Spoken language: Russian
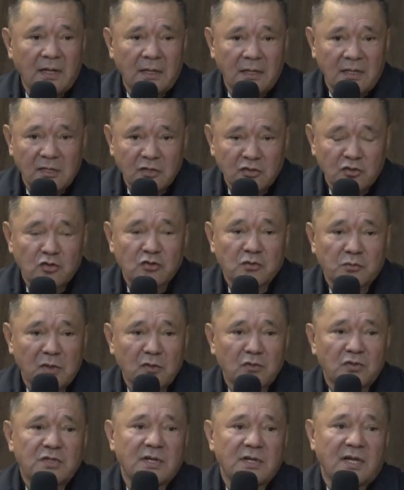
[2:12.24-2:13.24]
И что же
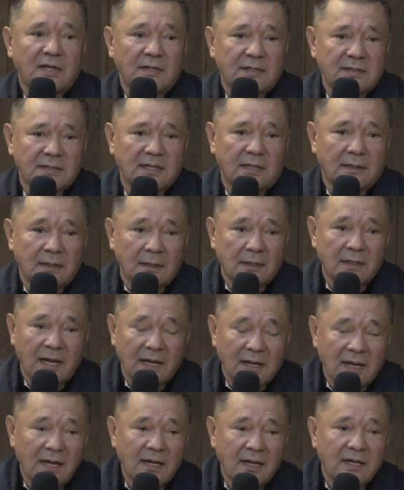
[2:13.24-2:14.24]
получается?
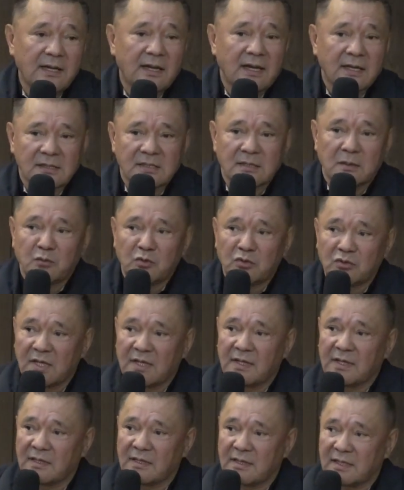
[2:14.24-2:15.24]
Какая реакция будет
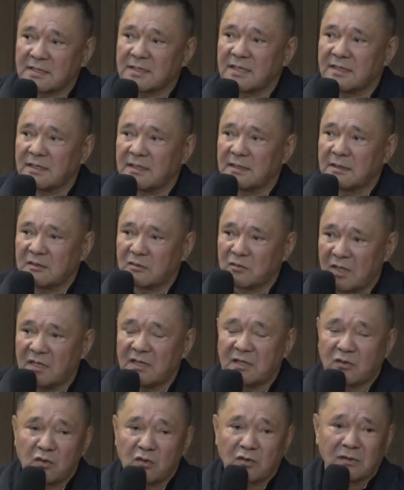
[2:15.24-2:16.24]
на, наши,
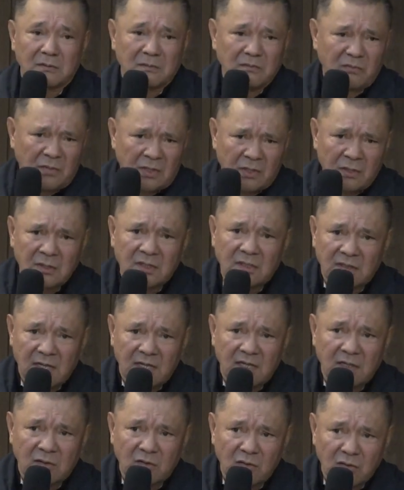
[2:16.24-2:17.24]
на, итог,
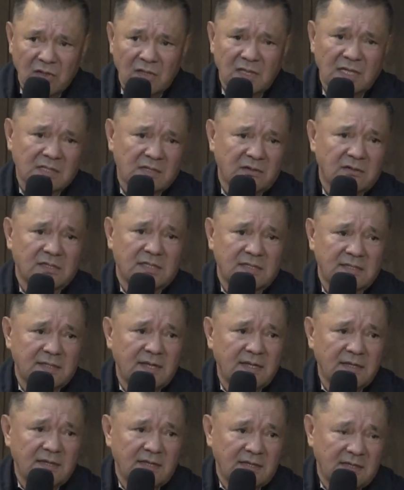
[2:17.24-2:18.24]
на итоги нашего
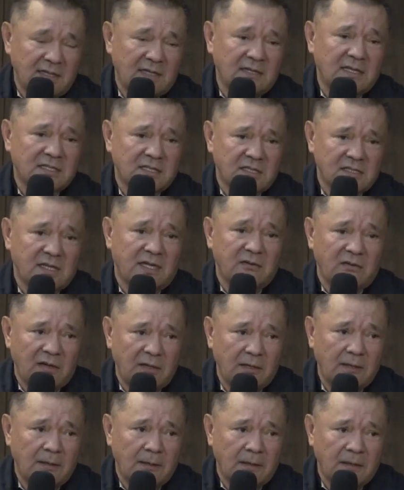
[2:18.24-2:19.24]
заседания и на наше
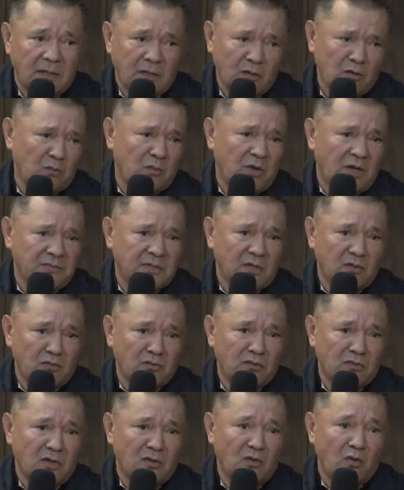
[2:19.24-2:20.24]
заявление? Я думаю,
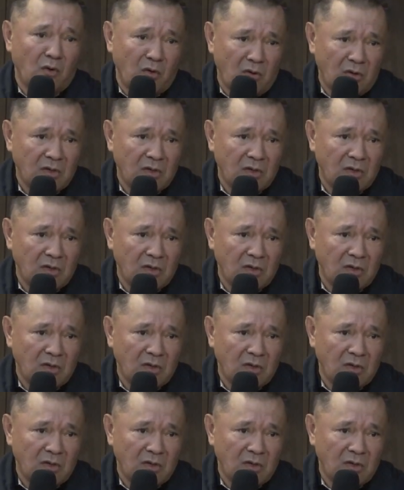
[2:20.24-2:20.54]
абсолютно ноль.